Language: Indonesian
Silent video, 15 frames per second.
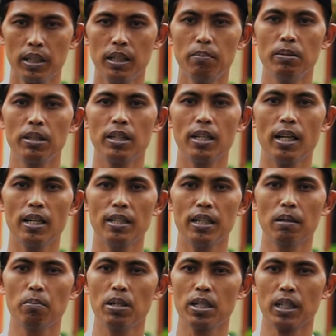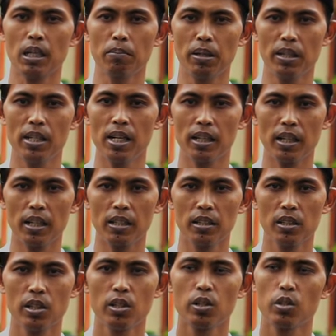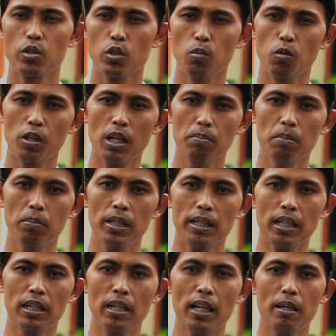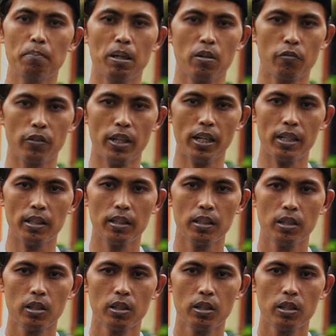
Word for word: Demikian yang bisa kami hidangkan. Semoga memberikan nilai manfaat.